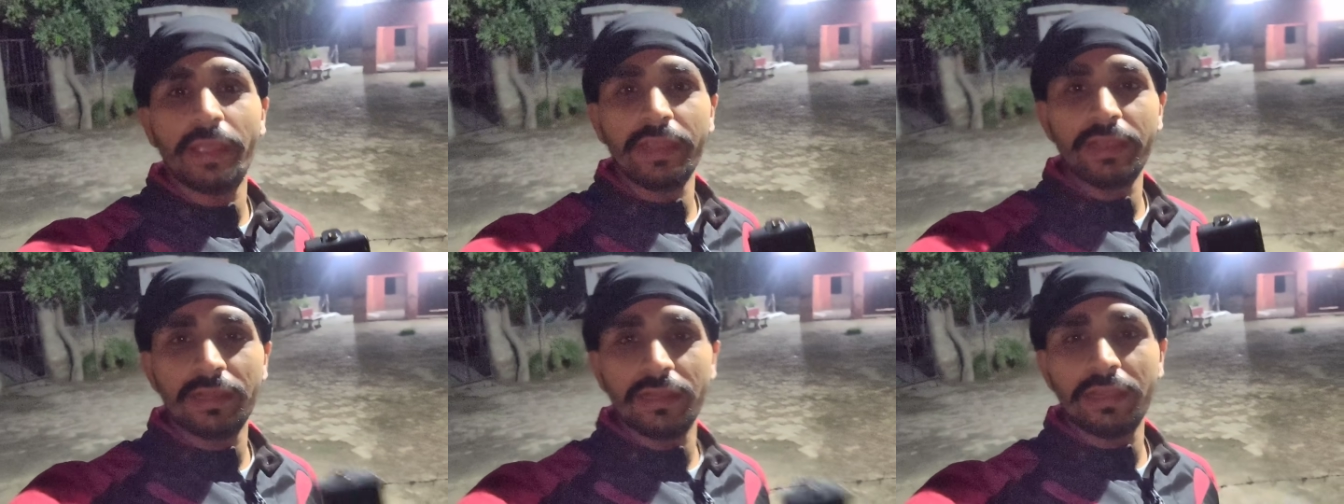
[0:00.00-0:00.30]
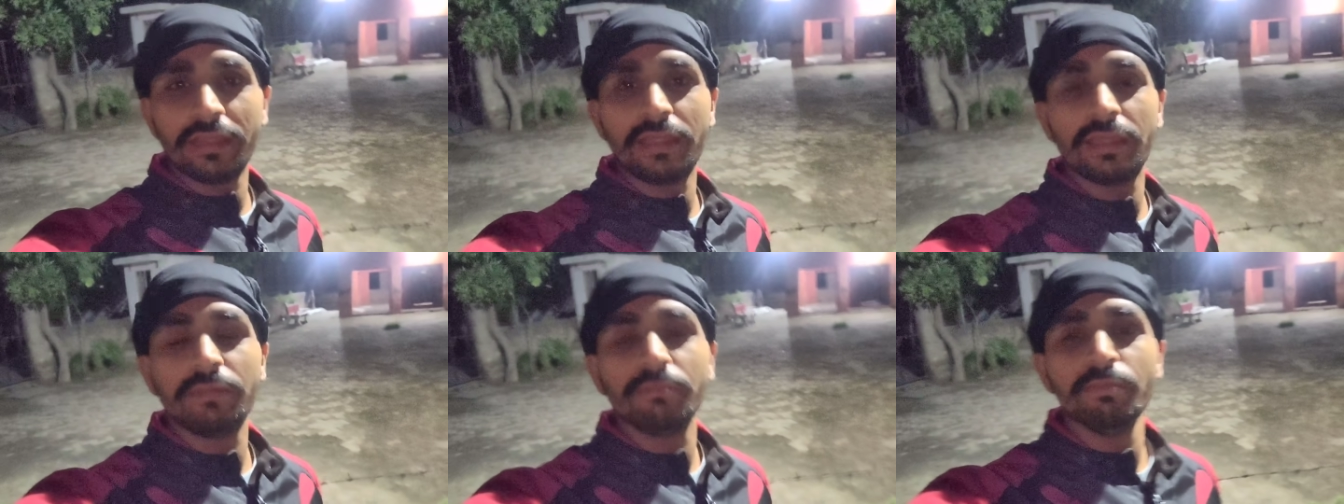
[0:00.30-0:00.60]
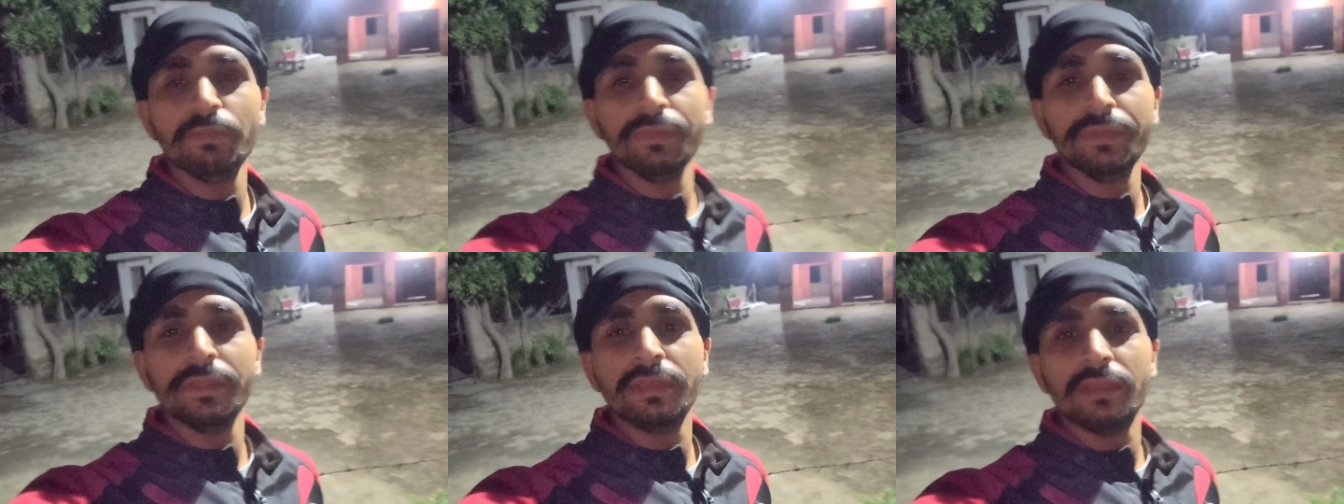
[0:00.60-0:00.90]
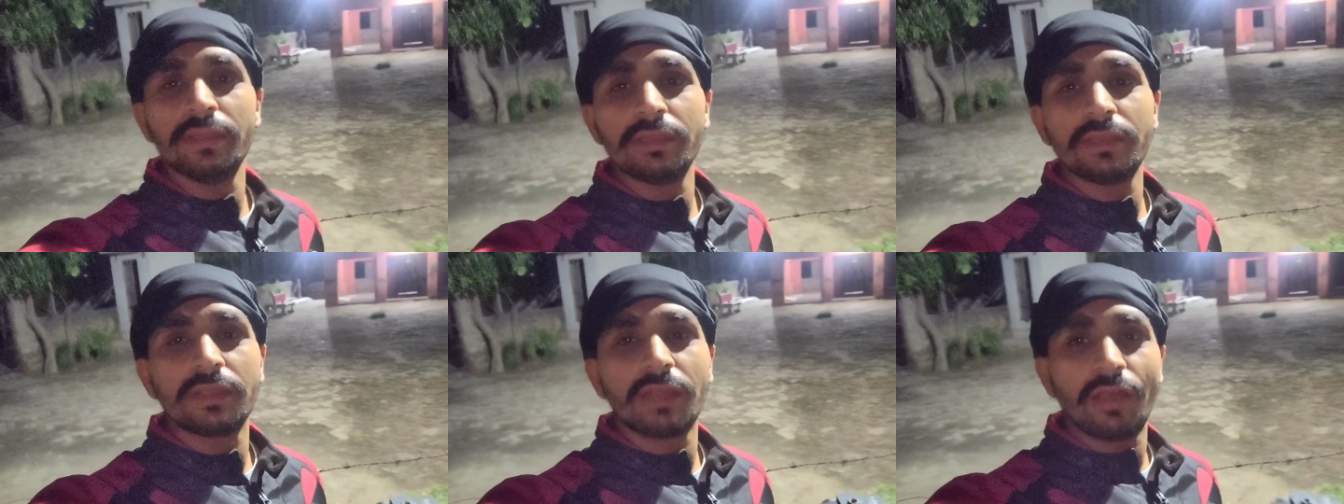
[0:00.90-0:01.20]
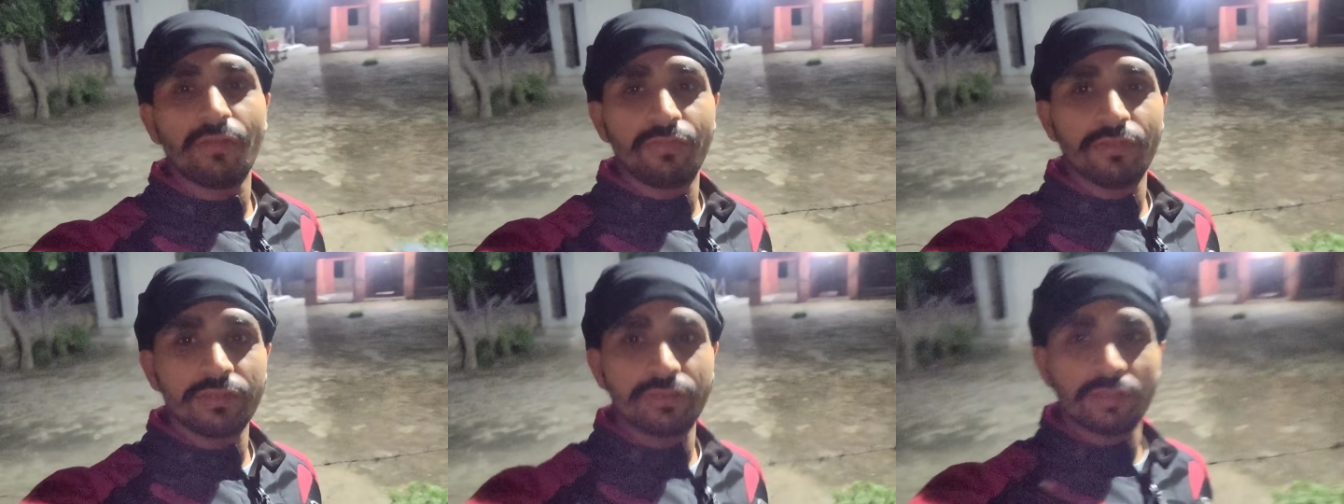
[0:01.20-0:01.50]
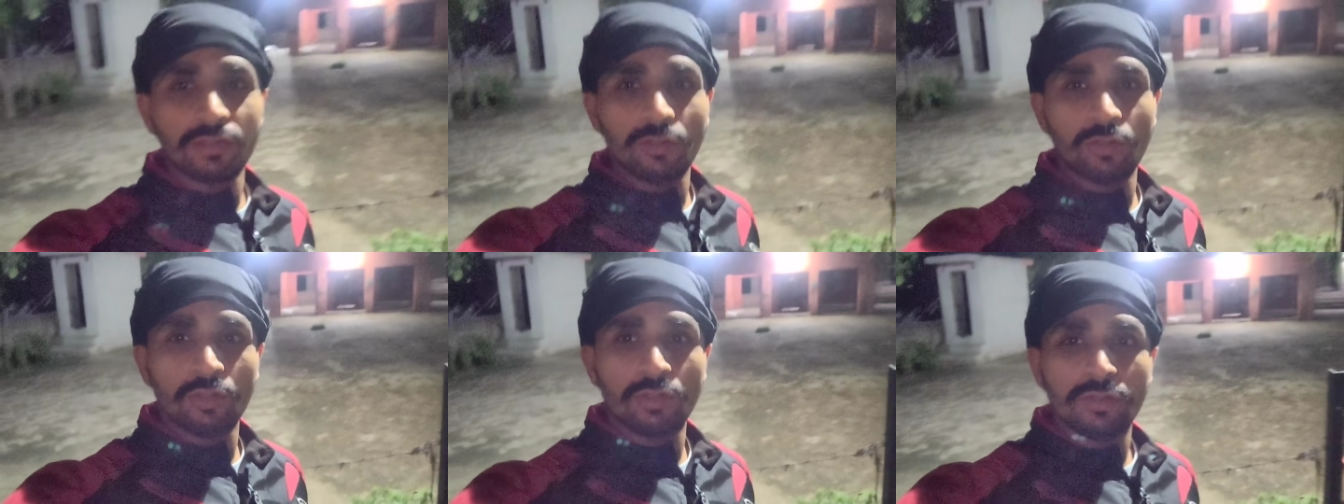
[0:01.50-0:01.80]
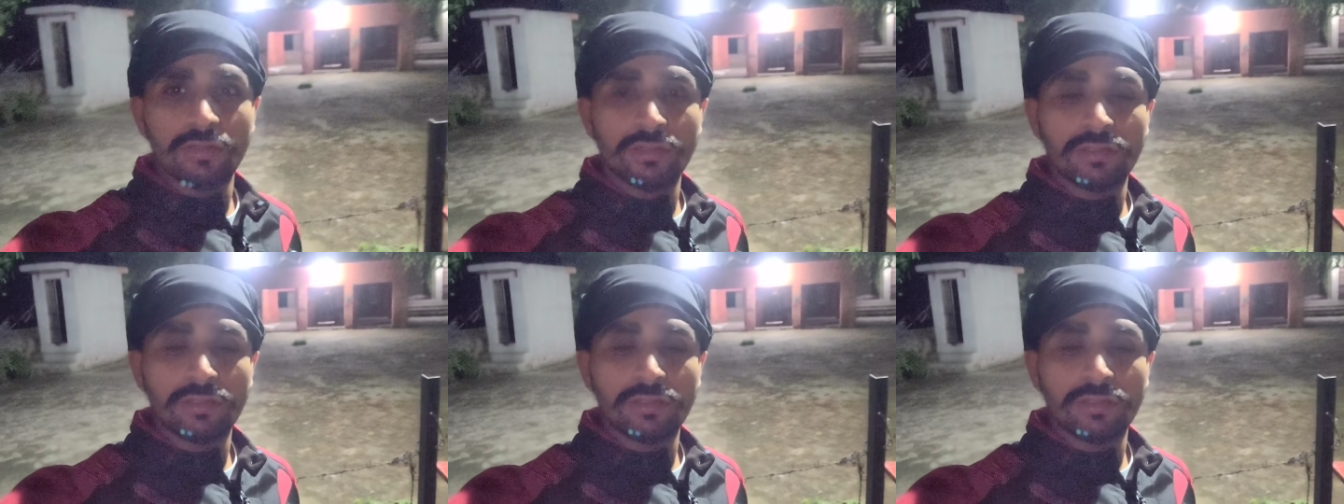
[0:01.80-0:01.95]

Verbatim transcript: बाइक लेके काफ़ी स्लो